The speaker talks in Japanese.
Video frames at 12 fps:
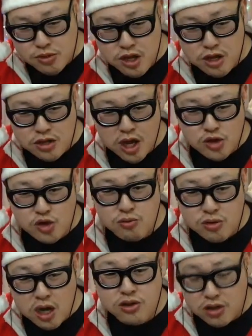で大丈夫
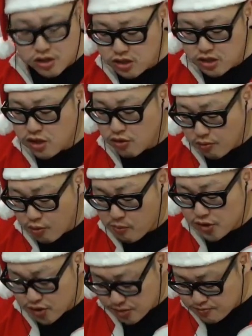かって聞いたんだよ、小
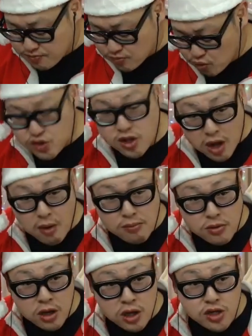町に。そしたら、
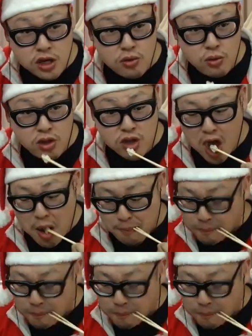返事返ってこないんだよ。